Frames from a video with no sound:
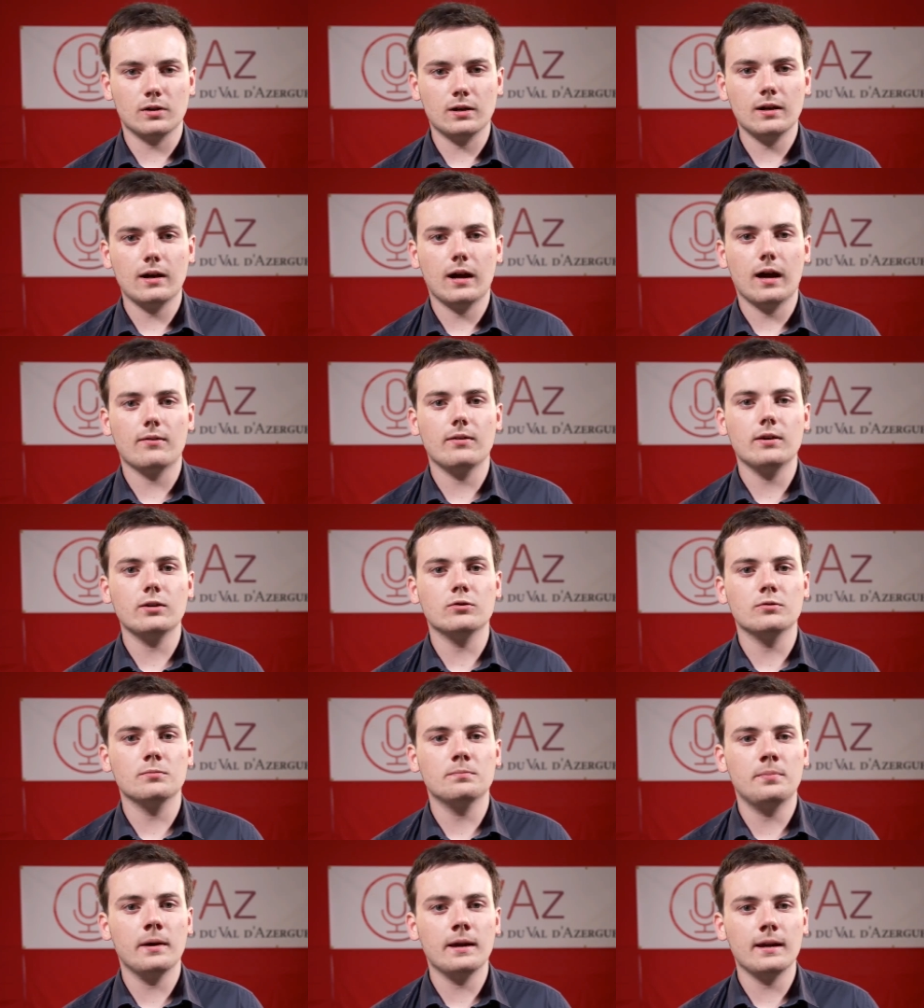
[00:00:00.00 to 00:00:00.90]
juin avec
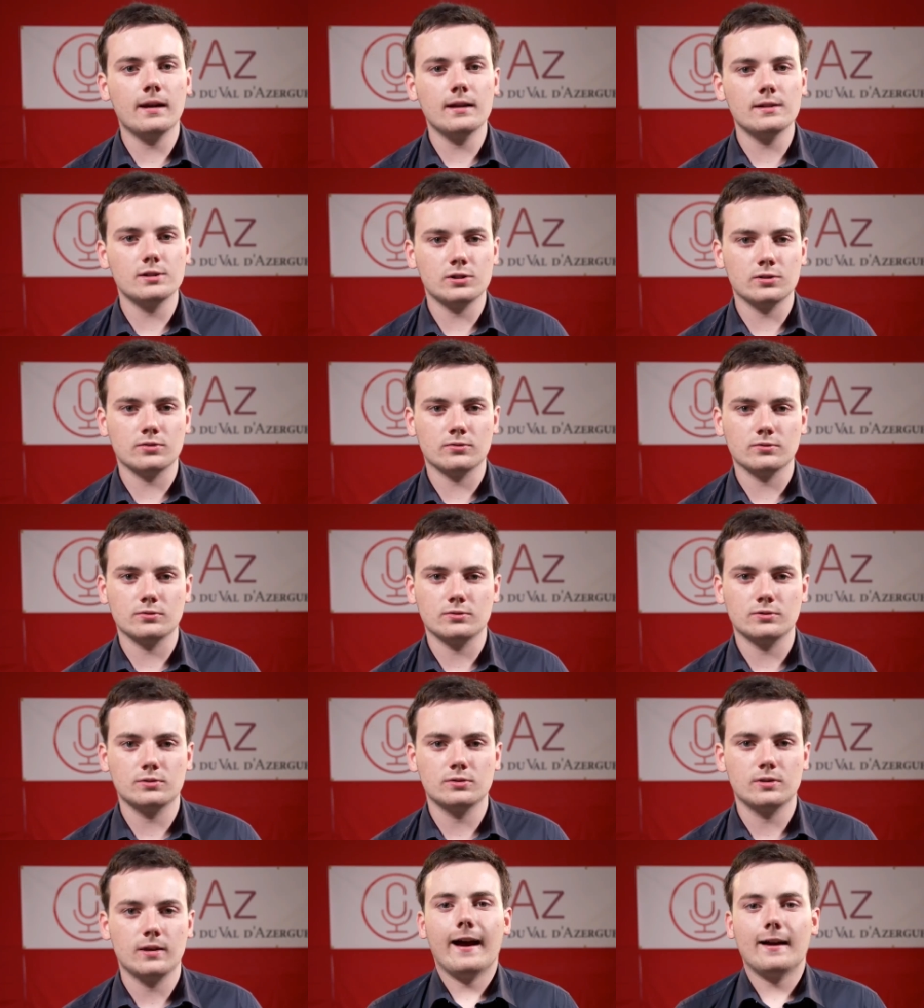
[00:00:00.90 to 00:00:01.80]
une paella géante.